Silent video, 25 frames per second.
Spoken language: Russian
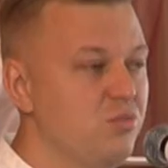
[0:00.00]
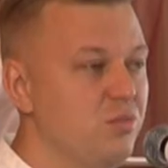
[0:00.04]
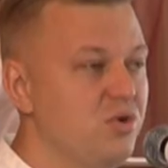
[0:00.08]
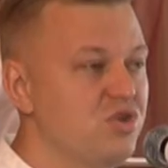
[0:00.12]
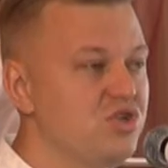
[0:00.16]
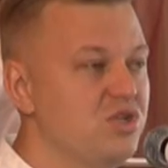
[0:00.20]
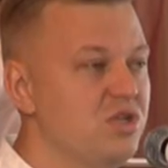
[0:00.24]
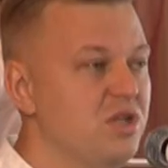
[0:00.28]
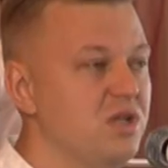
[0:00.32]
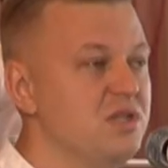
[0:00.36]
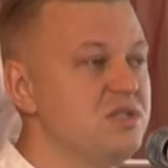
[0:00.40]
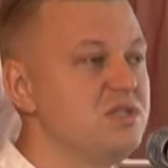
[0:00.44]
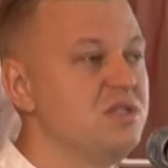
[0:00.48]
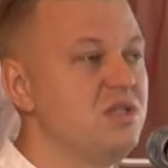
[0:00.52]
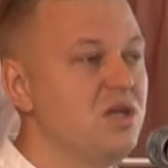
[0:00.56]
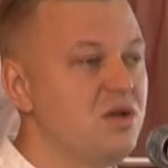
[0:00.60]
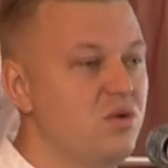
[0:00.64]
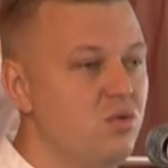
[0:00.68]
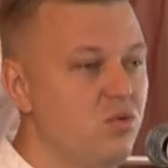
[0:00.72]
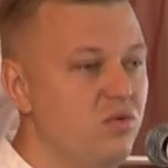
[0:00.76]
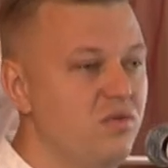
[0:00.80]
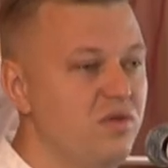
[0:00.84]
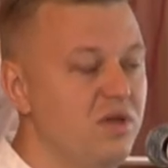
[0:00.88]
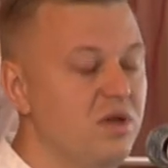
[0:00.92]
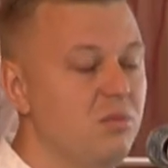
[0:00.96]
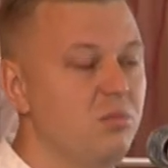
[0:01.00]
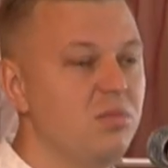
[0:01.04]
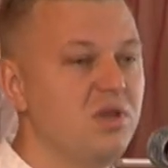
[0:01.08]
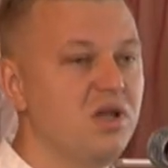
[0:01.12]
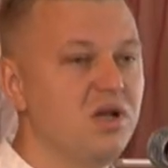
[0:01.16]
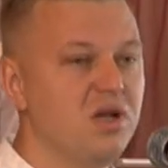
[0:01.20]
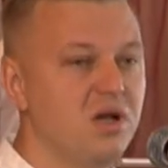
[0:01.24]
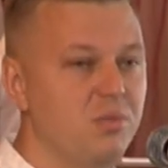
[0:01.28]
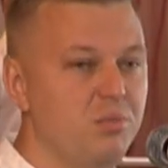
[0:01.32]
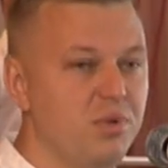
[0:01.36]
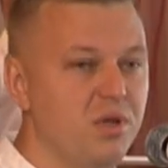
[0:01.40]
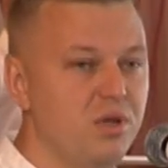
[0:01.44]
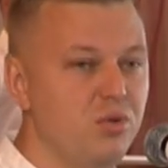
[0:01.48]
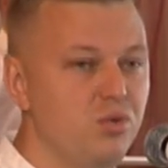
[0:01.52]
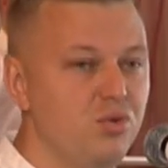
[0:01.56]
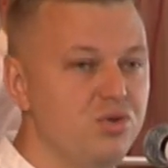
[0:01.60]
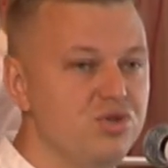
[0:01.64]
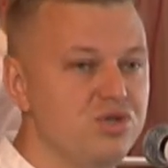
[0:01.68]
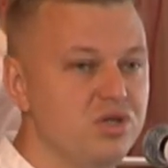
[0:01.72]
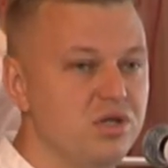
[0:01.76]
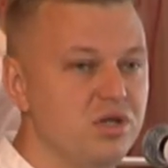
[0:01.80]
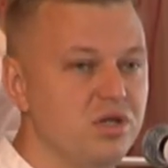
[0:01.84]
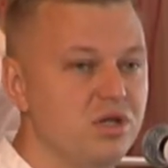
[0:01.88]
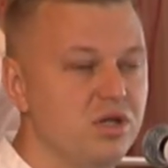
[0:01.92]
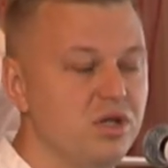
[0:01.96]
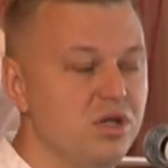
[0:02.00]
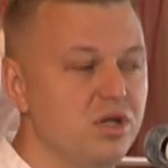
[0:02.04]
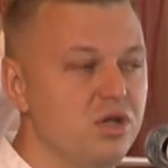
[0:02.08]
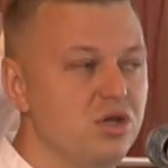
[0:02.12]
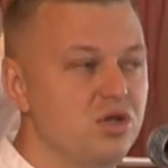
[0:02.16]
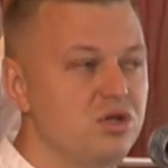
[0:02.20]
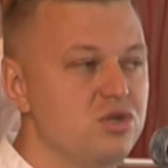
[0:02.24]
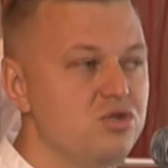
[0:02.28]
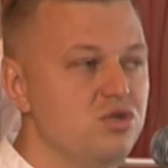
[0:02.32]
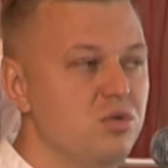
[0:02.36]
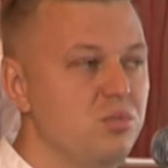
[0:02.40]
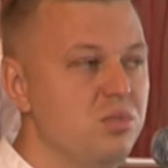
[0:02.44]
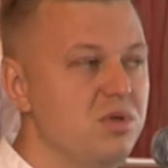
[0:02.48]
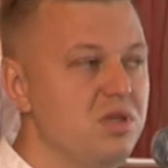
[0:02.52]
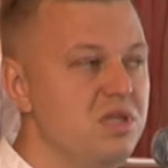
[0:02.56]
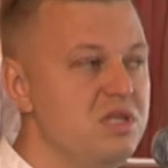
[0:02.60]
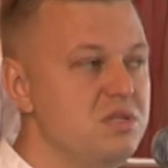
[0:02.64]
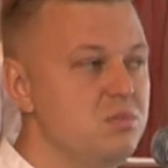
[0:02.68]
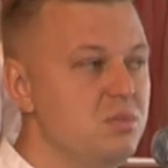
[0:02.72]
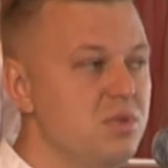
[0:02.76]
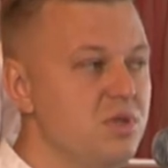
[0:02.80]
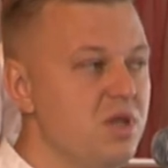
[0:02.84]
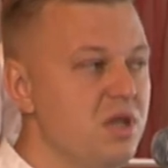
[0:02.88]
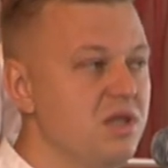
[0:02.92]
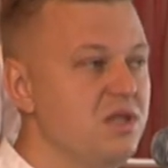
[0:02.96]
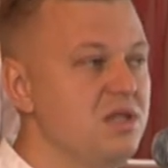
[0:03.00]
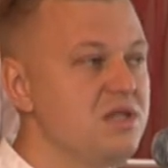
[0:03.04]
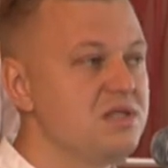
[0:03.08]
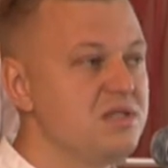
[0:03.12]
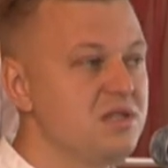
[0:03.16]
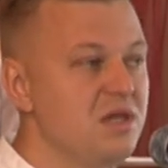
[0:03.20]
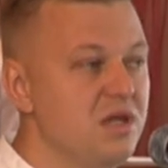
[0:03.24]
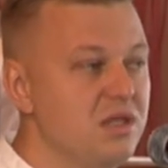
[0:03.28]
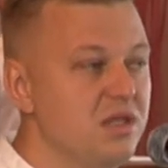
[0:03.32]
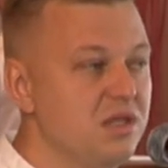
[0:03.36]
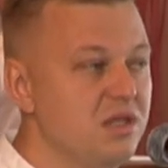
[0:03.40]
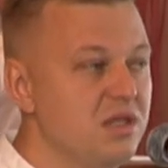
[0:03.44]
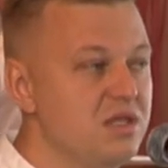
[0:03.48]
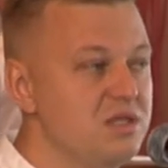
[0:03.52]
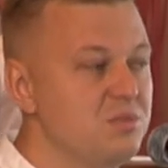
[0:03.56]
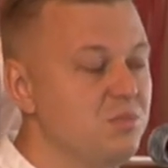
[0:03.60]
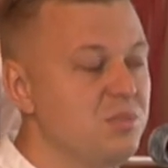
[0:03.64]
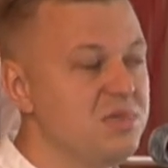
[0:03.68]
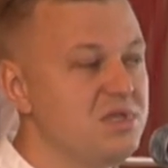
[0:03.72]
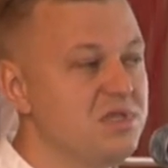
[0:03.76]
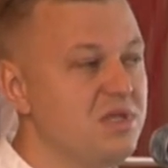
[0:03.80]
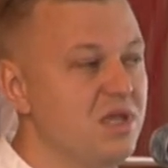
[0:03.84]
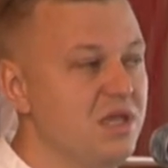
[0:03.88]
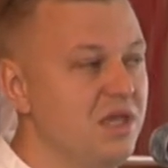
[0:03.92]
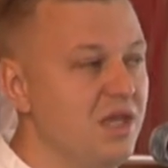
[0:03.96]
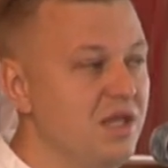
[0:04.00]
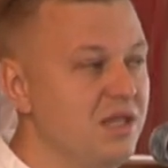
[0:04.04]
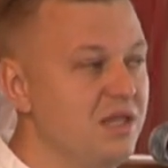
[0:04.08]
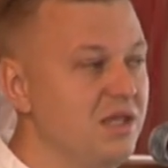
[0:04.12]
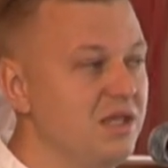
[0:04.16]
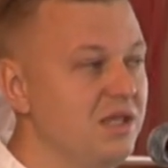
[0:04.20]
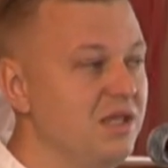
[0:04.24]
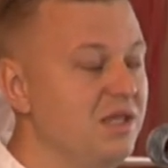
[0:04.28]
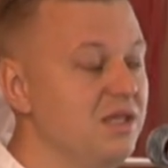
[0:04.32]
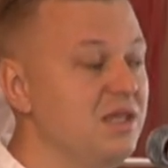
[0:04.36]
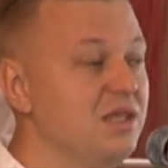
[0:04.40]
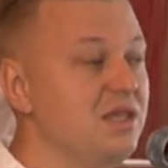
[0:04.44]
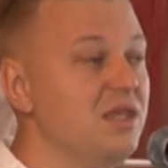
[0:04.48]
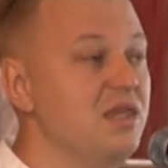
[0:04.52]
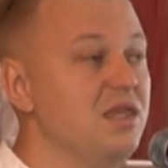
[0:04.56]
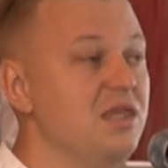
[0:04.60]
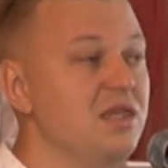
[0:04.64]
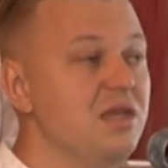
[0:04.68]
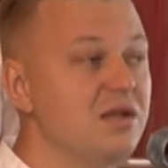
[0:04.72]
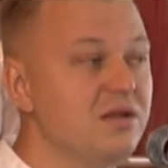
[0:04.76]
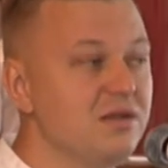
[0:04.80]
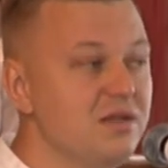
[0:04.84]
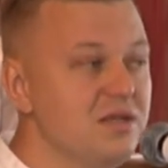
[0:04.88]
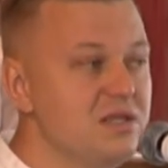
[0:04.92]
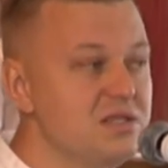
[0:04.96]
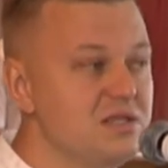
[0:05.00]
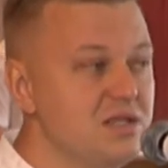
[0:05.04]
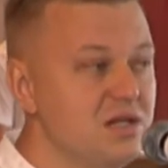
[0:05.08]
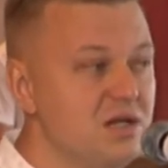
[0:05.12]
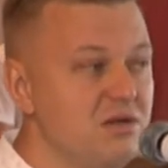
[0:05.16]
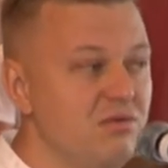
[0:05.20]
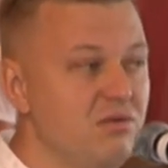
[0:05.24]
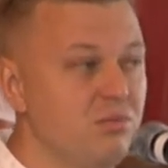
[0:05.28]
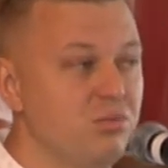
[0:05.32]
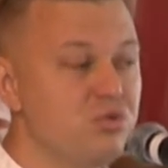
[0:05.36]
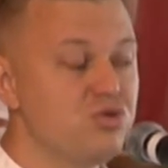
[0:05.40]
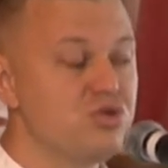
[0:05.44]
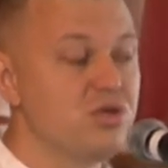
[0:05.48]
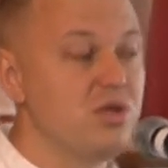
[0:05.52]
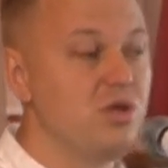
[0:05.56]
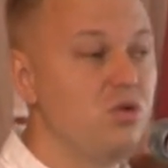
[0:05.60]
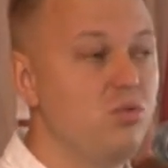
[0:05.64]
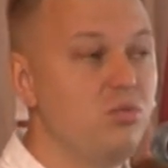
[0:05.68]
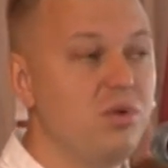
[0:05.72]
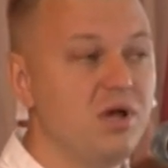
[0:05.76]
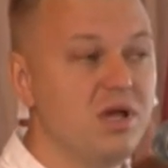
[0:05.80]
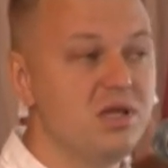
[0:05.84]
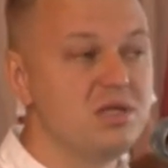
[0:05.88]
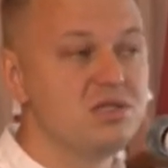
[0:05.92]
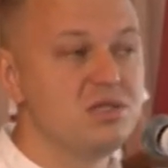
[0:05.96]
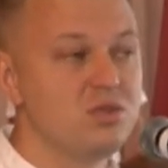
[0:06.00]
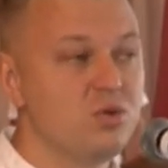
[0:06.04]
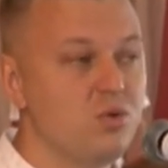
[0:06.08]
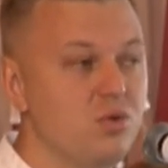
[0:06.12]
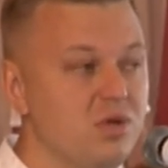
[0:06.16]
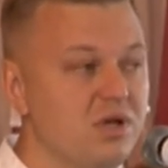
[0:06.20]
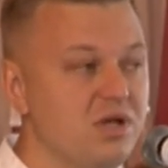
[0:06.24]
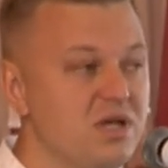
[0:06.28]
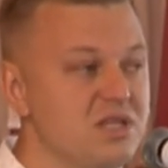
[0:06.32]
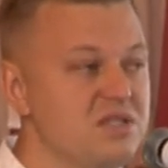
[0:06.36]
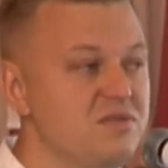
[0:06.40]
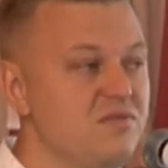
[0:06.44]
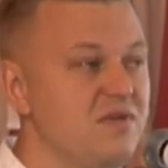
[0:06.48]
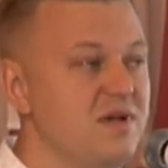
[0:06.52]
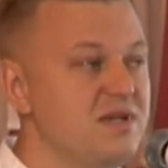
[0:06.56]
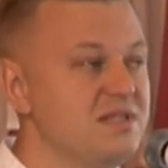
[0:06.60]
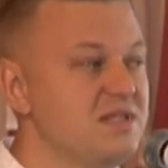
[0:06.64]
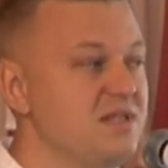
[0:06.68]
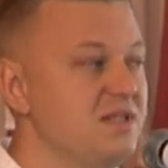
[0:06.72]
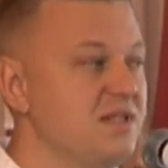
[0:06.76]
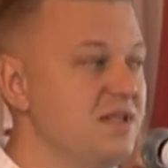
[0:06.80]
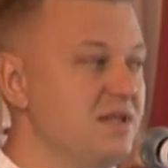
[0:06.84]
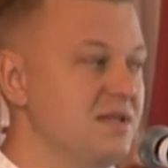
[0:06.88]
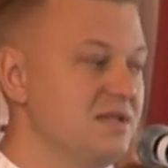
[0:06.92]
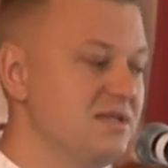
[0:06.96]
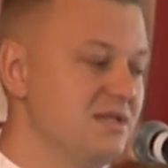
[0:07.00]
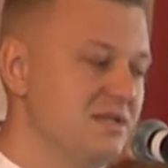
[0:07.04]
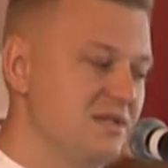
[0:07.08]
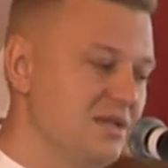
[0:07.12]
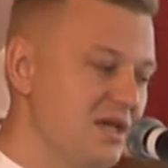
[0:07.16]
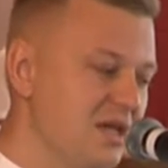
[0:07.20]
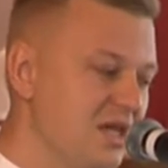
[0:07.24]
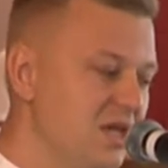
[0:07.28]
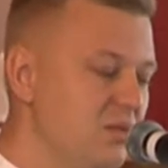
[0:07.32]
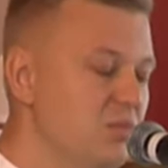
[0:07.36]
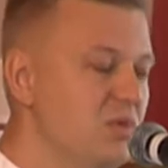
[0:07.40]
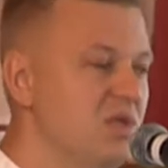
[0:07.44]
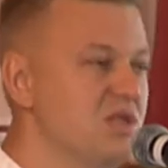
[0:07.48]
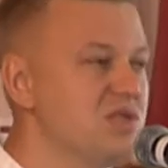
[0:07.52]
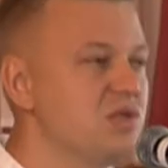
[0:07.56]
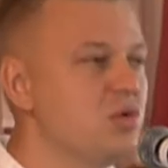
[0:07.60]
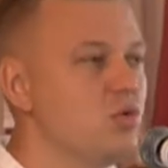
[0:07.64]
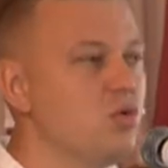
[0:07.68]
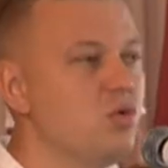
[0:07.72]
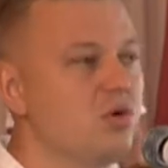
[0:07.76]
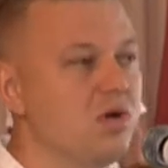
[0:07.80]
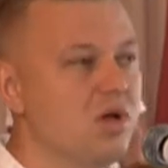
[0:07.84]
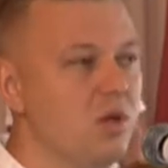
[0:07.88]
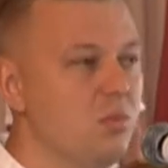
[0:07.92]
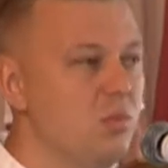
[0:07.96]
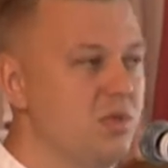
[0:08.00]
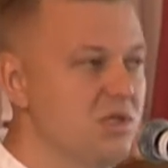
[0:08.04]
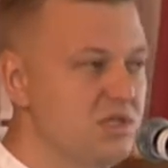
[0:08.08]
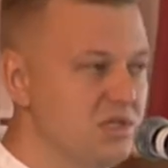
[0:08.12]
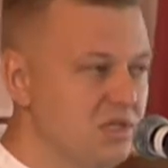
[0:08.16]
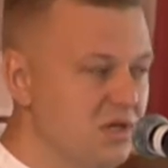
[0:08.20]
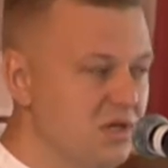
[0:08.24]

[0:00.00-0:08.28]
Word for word: пожелать здоровья, благополучия, чтобы, несмотря на занятость, постоянные где-то и нервные срывы, потому что любая стройка связана с какими-то сроками, с